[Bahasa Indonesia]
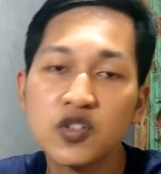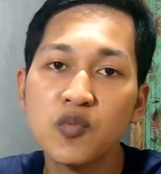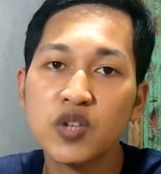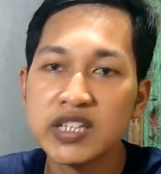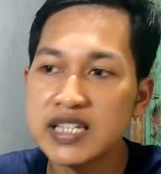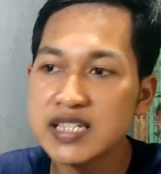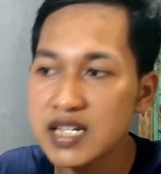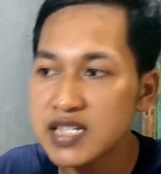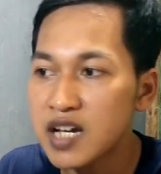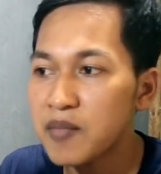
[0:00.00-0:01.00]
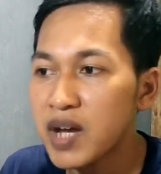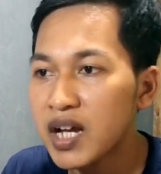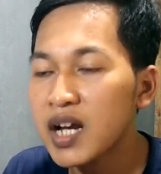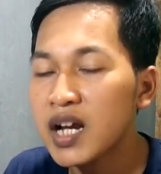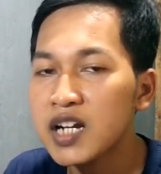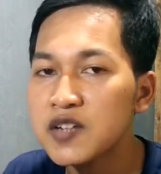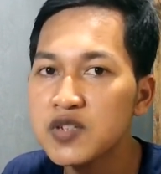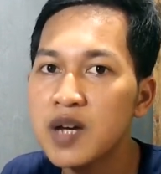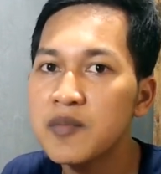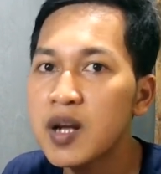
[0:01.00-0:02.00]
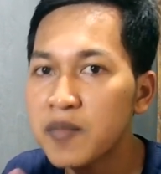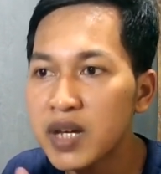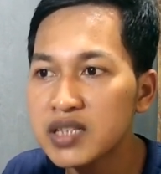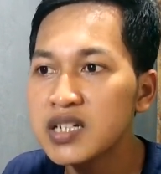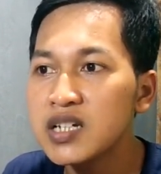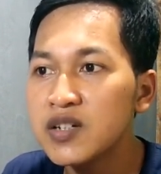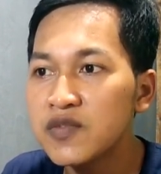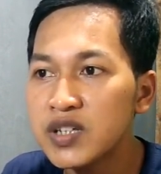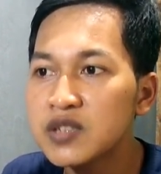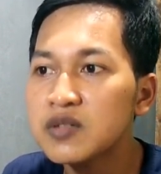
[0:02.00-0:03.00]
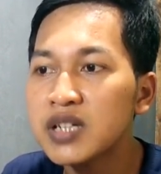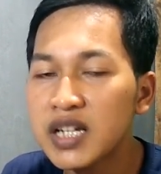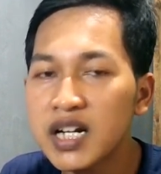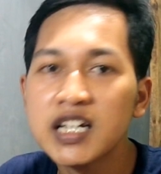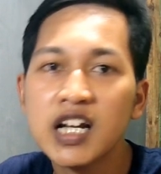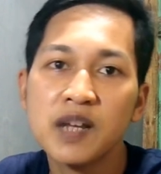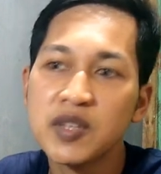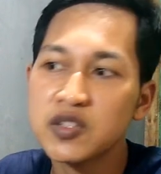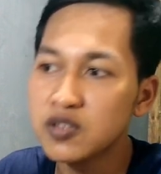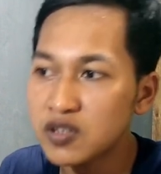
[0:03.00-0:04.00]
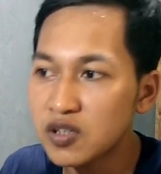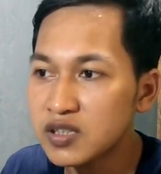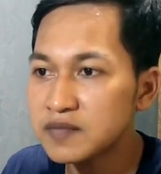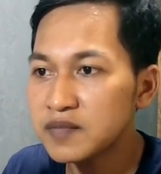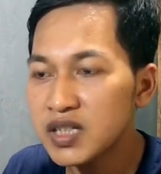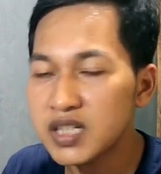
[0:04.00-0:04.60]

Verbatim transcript: fitur monetize saja, maka kalian sudah dapat fitur iklan halaman tonton.